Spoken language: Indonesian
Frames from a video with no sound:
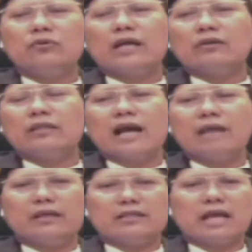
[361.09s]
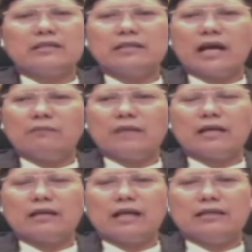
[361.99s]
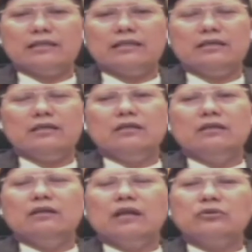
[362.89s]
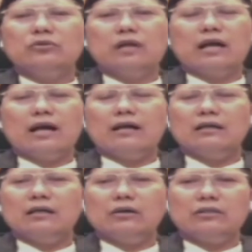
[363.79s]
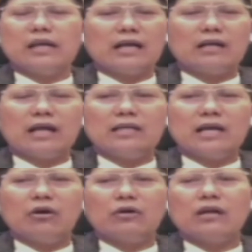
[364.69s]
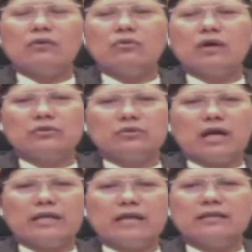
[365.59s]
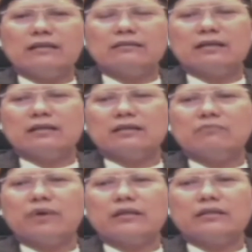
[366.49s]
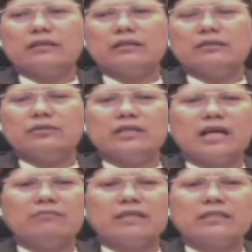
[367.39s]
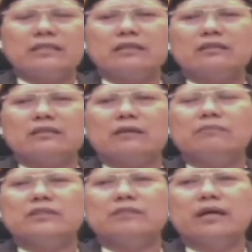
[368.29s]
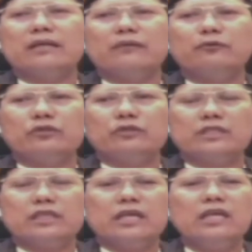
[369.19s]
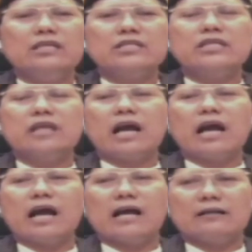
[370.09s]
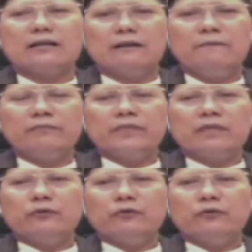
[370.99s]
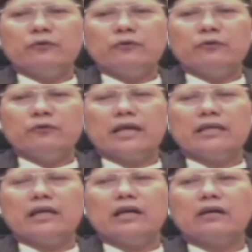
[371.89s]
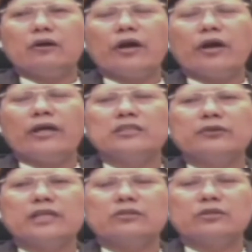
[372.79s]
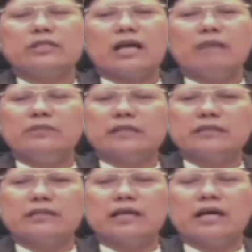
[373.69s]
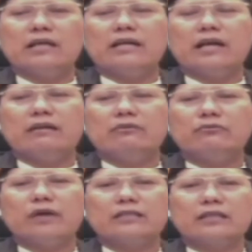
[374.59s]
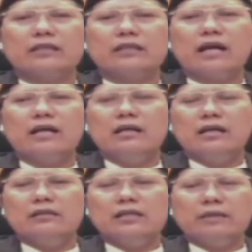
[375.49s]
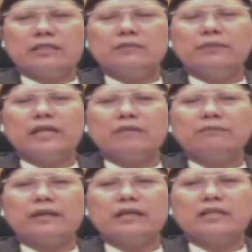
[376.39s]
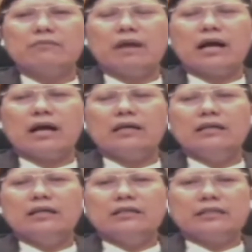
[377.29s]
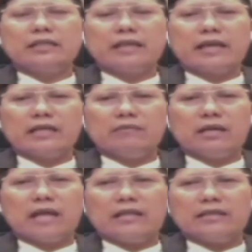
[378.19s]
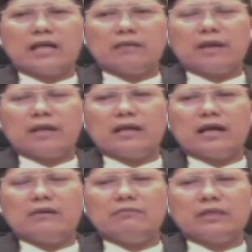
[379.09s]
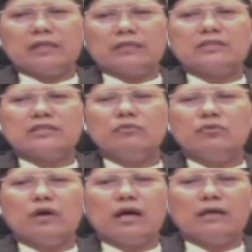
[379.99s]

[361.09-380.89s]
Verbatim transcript: oleh takmir saja barangkali juga eh, jangan ada orang luar juga yang datang ke tempat itu sehingga masjid tetap sebagai fungsi syiar fungsi hmm. sebagai eh, kohesivitas sosial bisa saja dana infak sedekah dari masjid diberikan pada jamaah jadi kita ingin mengajak kepada kita semua